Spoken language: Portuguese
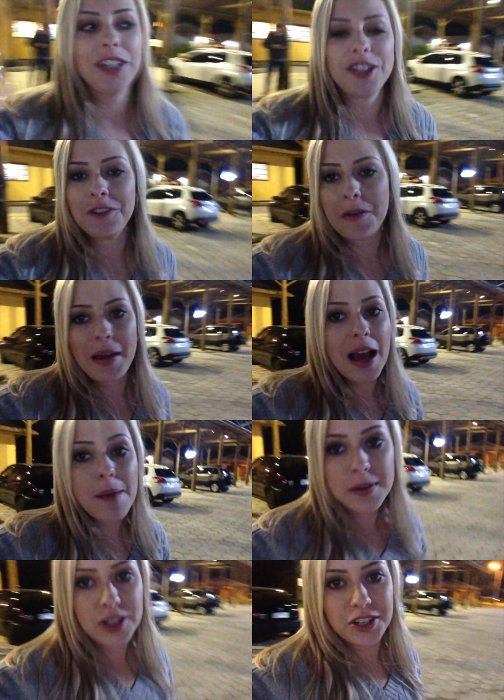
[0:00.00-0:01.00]
a gente veio bem
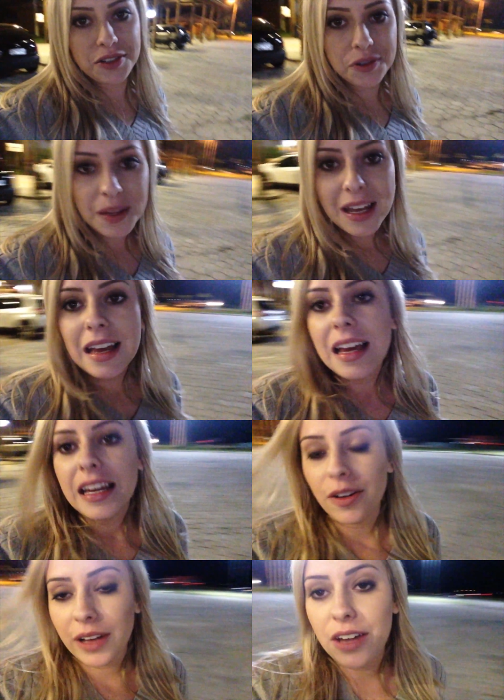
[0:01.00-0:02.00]
rapidinho.
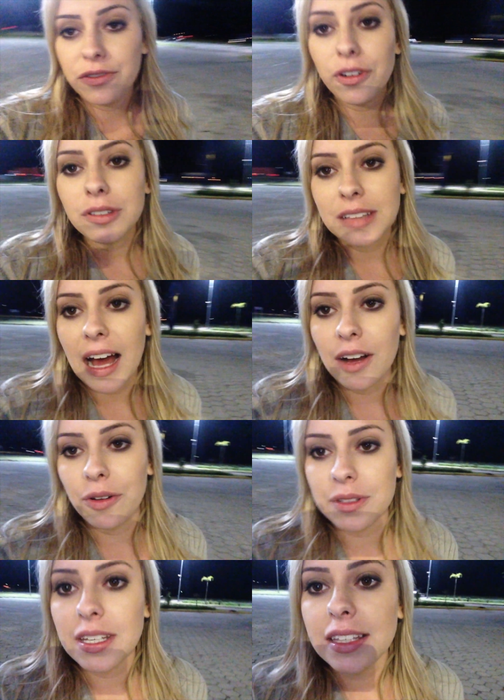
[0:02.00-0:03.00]
Eu quero voltar,
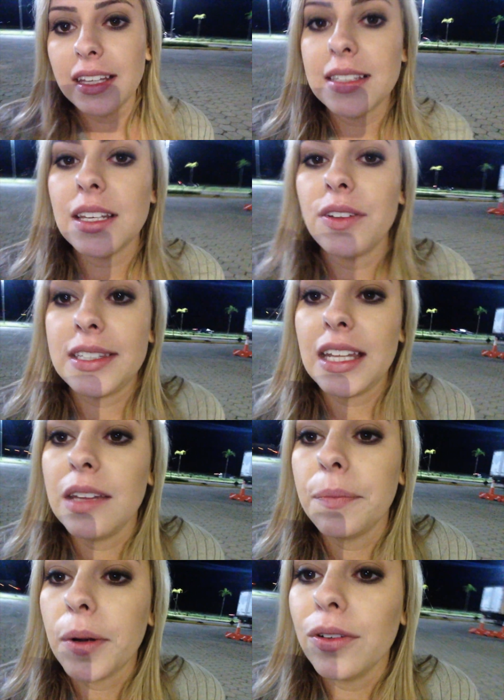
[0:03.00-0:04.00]
com certeza. Não sei se tá
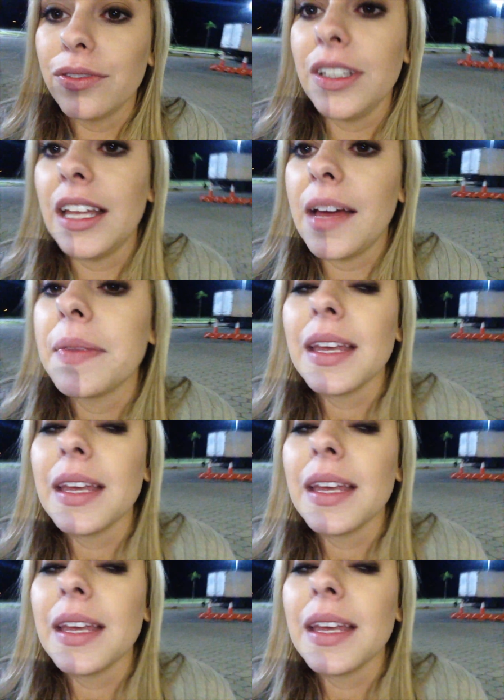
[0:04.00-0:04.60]
dando pra ouvir, né?